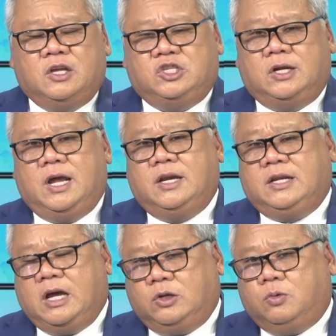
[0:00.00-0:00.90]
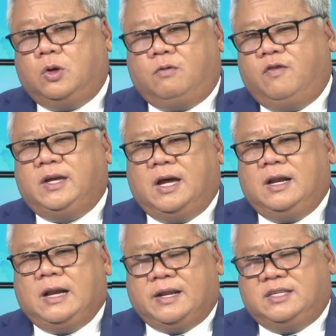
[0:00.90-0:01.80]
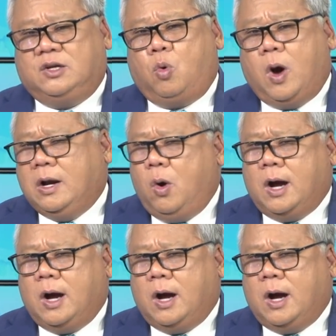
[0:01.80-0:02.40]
Cho nên cái thủ tục với cái lãnh sự quán hoặc